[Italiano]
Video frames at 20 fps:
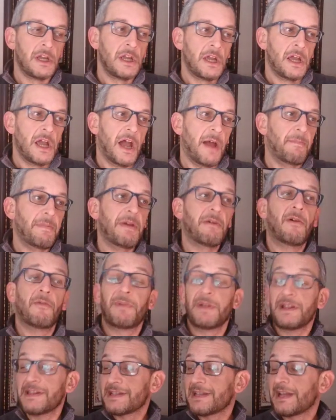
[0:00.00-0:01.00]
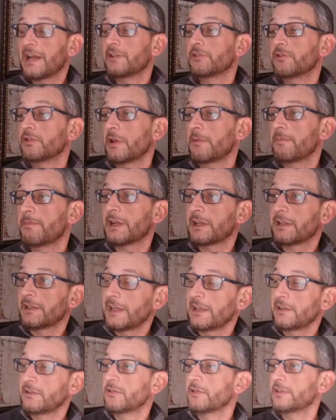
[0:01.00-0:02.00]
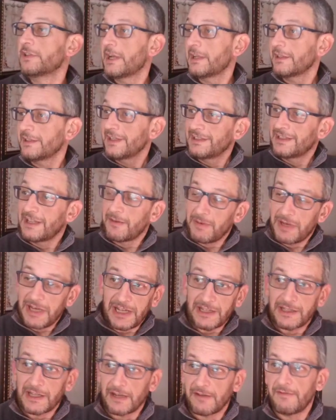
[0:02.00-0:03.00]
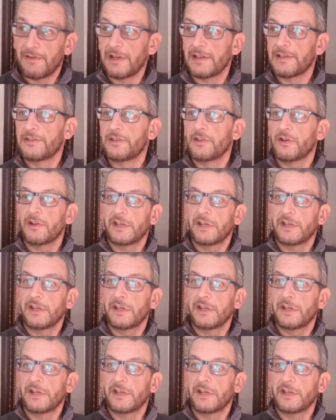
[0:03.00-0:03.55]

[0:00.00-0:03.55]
Abbiamo pensato che partendo da determinate riflessioni